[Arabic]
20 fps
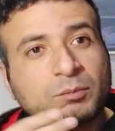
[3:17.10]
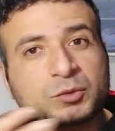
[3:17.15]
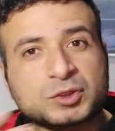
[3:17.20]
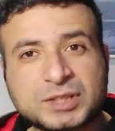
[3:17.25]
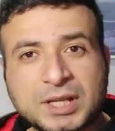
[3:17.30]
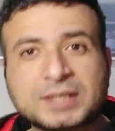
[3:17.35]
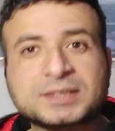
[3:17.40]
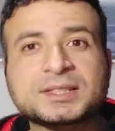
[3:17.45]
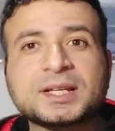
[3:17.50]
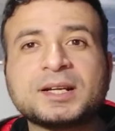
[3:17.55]

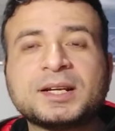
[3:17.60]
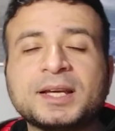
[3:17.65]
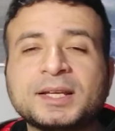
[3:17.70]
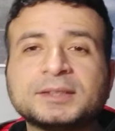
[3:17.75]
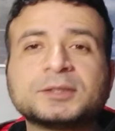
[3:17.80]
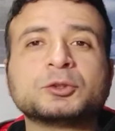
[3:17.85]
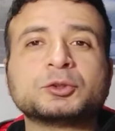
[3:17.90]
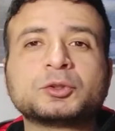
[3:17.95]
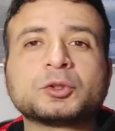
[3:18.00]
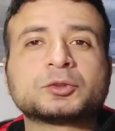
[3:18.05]
مسلسل
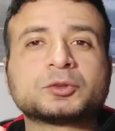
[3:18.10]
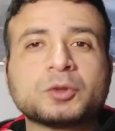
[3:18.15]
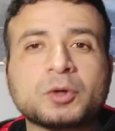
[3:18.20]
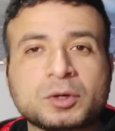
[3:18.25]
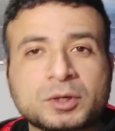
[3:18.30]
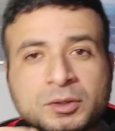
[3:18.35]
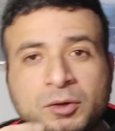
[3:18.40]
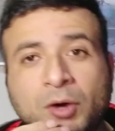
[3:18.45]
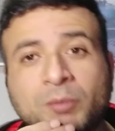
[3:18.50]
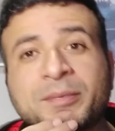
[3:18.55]
هند
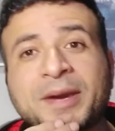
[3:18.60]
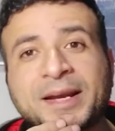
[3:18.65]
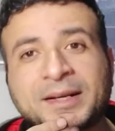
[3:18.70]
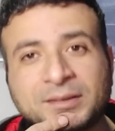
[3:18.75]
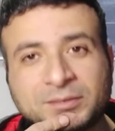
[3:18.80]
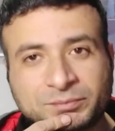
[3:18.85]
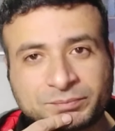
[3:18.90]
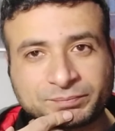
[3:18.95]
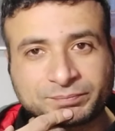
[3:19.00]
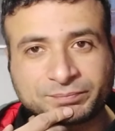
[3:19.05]
والدكتور
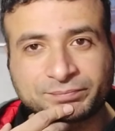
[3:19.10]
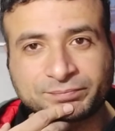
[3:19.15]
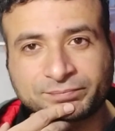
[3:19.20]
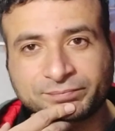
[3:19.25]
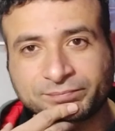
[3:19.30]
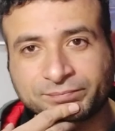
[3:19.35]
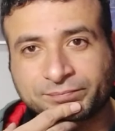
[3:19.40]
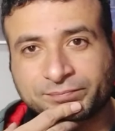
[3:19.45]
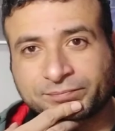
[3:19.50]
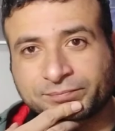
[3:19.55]
نعمان
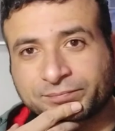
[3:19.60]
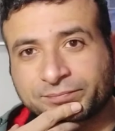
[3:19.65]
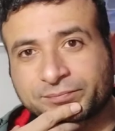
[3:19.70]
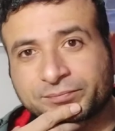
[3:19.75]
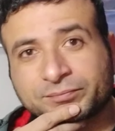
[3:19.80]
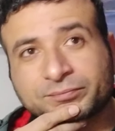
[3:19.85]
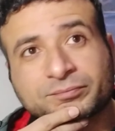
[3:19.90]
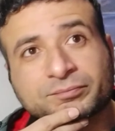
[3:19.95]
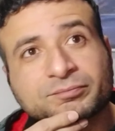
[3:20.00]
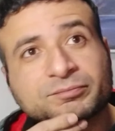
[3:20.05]

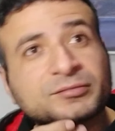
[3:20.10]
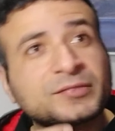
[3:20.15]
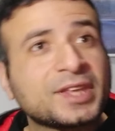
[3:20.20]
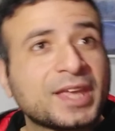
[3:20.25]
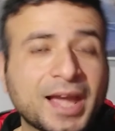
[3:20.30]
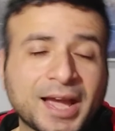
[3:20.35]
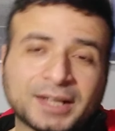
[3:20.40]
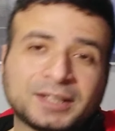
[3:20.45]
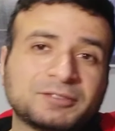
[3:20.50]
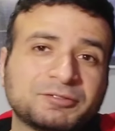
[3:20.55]

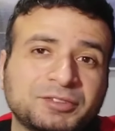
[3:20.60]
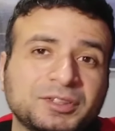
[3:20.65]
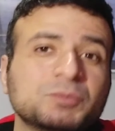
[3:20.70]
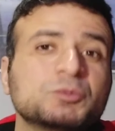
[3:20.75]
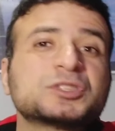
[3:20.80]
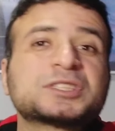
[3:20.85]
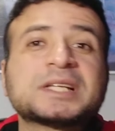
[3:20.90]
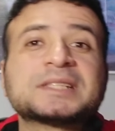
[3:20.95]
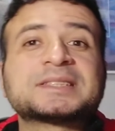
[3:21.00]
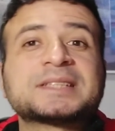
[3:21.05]
يعني في
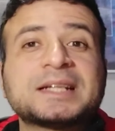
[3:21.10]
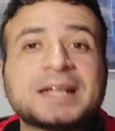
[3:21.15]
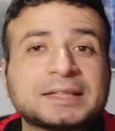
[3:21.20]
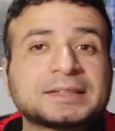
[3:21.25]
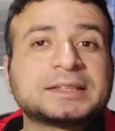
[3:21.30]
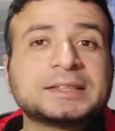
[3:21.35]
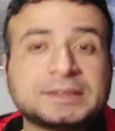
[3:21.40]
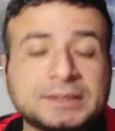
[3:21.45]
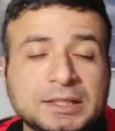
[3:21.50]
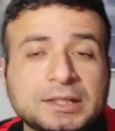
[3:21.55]

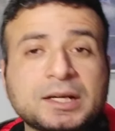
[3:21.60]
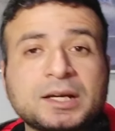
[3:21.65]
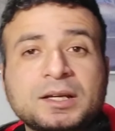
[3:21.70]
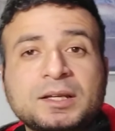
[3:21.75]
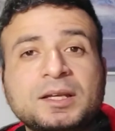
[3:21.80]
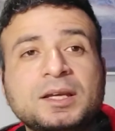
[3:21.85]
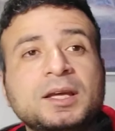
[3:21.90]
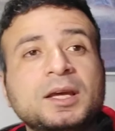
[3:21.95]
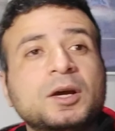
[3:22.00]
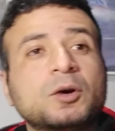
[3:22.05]
مسلسلات كتيره
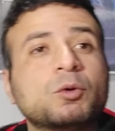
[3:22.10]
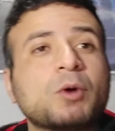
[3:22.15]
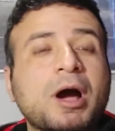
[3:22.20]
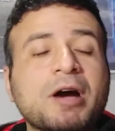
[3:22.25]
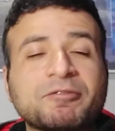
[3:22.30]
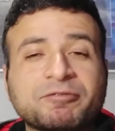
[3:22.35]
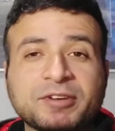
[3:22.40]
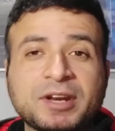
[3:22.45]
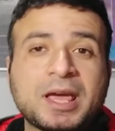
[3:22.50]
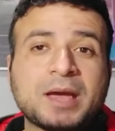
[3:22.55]

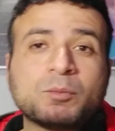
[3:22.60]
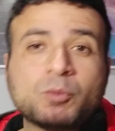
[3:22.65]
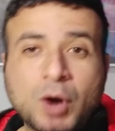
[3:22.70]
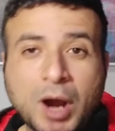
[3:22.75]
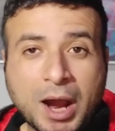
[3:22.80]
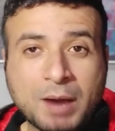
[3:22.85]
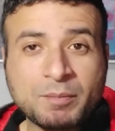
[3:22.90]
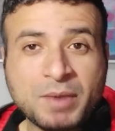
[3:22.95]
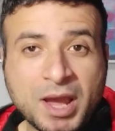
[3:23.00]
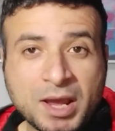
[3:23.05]
وافلام
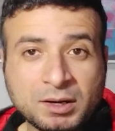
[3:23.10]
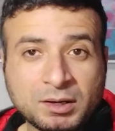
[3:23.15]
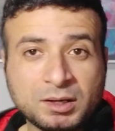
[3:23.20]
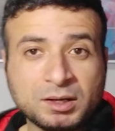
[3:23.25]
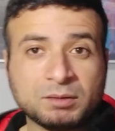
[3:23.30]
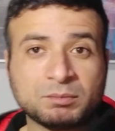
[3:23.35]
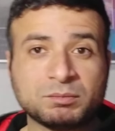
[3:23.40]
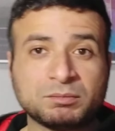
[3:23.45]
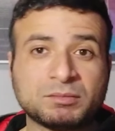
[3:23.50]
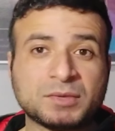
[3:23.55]
واعمال
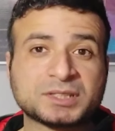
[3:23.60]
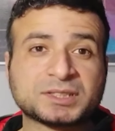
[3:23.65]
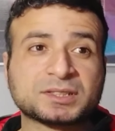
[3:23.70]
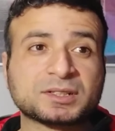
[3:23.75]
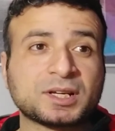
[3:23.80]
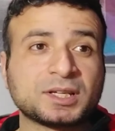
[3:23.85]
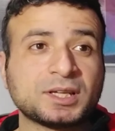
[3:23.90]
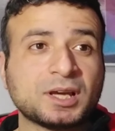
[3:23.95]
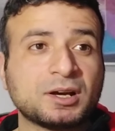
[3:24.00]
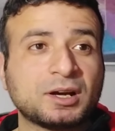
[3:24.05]

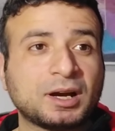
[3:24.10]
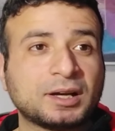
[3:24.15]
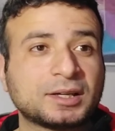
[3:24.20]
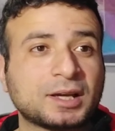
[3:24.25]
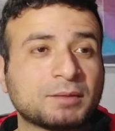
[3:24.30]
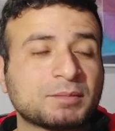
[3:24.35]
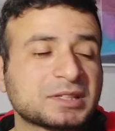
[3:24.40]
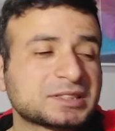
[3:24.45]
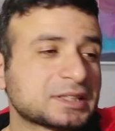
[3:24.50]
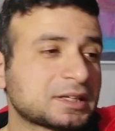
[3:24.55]
مصريه
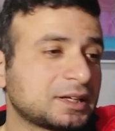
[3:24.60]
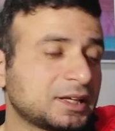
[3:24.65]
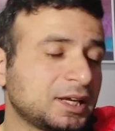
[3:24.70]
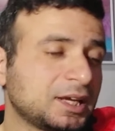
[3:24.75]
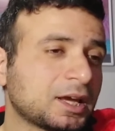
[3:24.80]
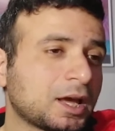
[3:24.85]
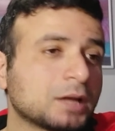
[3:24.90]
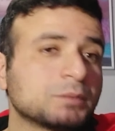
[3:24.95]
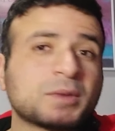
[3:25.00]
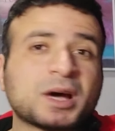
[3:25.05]
يعني مثلا
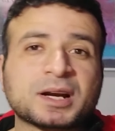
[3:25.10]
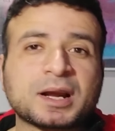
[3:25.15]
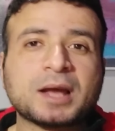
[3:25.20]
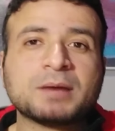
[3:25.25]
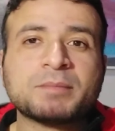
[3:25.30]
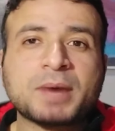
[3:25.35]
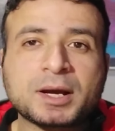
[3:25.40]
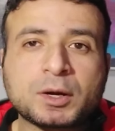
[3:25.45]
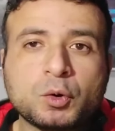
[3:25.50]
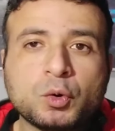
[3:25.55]
ايه
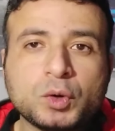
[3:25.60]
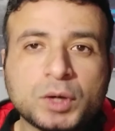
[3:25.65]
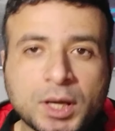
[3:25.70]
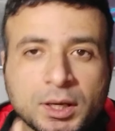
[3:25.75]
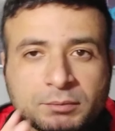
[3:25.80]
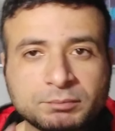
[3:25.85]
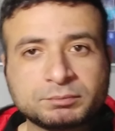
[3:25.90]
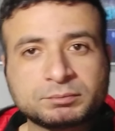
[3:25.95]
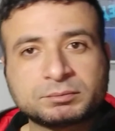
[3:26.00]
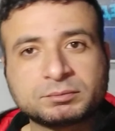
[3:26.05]
المراه
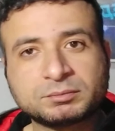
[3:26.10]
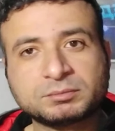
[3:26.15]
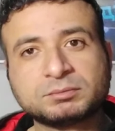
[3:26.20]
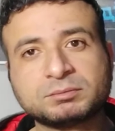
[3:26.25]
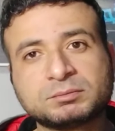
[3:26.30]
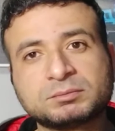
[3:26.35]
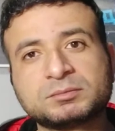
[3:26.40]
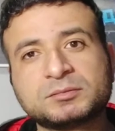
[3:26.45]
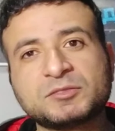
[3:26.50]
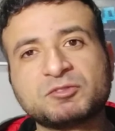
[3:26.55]
المجهوله
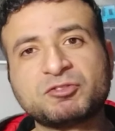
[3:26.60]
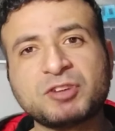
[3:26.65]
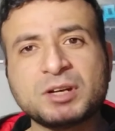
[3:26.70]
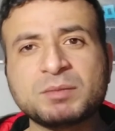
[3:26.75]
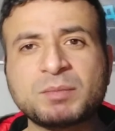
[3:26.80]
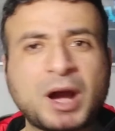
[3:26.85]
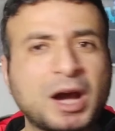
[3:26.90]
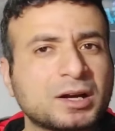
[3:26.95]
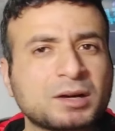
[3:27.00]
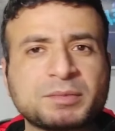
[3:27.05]

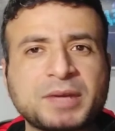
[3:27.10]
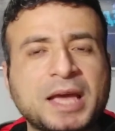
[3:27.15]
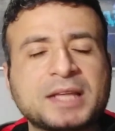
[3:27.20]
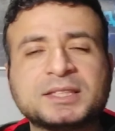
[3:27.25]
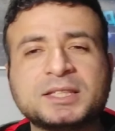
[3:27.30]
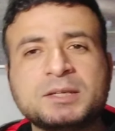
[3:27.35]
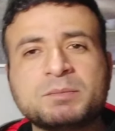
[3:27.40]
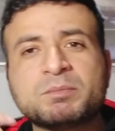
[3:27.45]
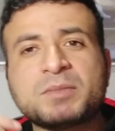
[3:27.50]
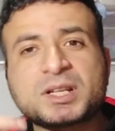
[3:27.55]
فيلم عربي
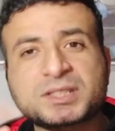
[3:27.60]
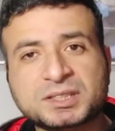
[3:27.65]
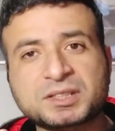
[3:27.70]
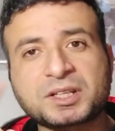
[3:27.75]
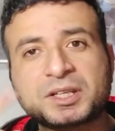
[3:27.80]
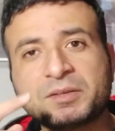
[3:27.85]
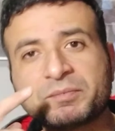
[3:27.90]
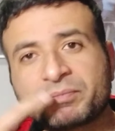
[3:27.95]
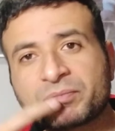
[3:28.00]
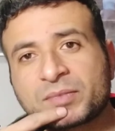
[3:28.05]
قديم
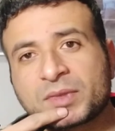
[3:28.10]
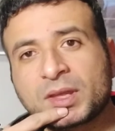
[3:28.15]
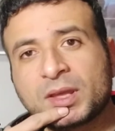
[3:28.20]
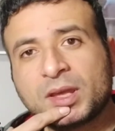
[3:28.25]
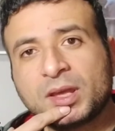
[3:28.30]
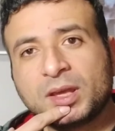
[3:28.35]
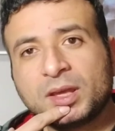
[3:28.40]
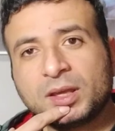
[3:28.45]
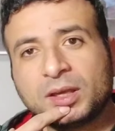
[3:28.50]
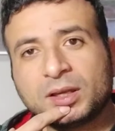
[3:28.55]
مصري
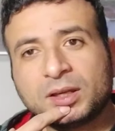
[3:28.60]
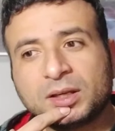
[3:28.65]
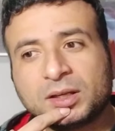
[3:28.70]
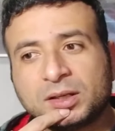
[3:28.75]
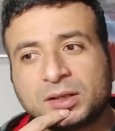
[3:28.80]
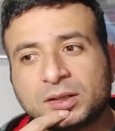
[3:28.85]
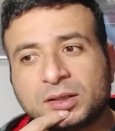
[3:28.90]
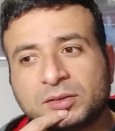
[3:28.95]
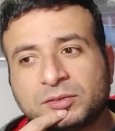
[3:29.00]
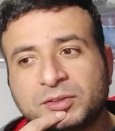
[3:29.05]

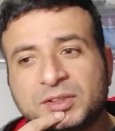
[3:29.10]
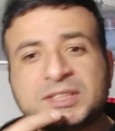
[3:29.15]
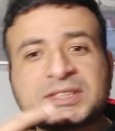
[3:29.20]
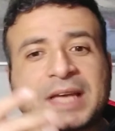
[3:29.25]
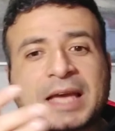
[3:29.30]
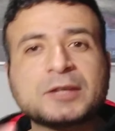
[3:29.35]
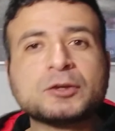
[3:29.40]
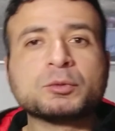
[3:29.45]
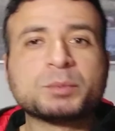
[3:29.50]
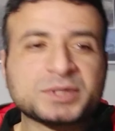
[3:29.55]
في
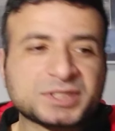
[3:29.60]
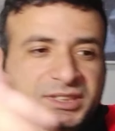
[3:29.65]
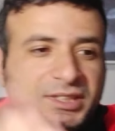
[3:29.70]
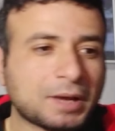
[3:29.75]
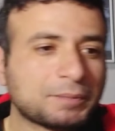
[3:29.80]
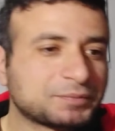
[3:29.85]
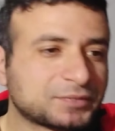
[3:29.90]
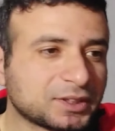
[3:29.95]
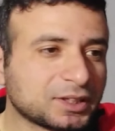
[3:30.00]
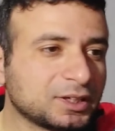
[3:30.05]
زيه
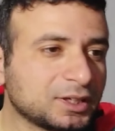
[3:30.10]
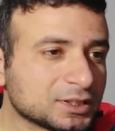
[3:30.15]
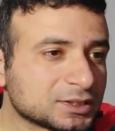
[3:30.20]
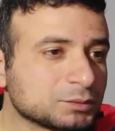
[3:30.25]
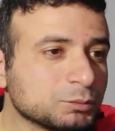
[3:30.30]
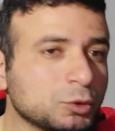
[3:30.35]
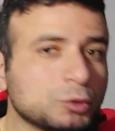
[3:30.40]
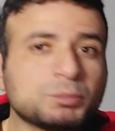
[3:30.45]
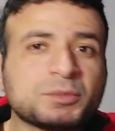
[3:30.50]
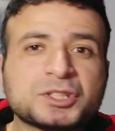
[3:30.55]
بالظبط
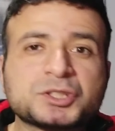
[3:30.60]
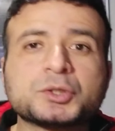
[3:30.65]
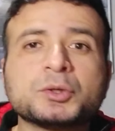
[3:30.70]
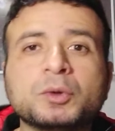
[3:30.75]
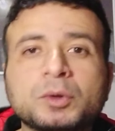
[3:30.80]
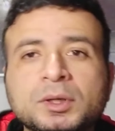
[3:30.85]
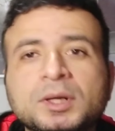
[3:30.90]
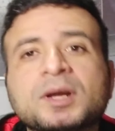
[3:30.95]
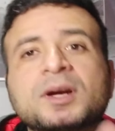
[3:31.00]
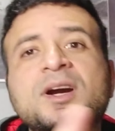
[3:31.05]
اسمه
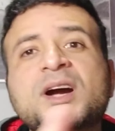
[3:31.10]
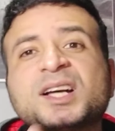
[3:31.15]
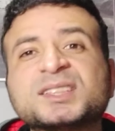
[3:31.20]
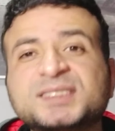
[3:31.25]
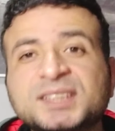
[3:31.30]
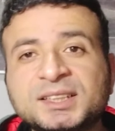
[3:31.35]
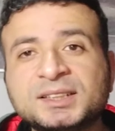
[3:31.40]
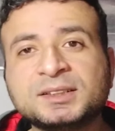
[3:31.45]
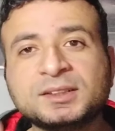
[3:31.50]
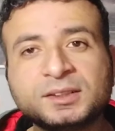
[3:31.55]
مجهول
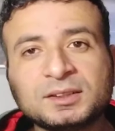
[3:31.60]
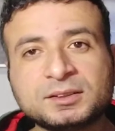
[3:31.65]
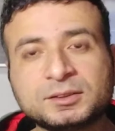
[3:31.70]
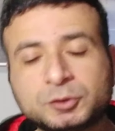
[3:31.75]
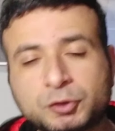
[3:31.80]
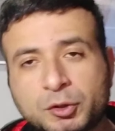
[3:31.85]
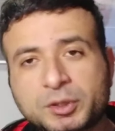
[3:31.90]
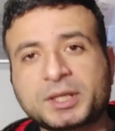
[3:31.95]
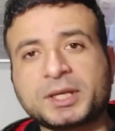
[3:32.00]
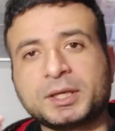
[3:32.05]
قادم
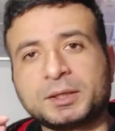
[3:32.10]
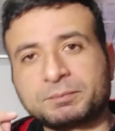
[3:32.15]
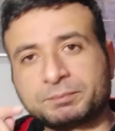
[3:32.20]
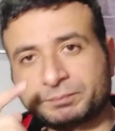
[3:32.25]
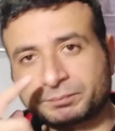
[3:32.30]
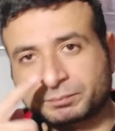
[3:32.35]
تركي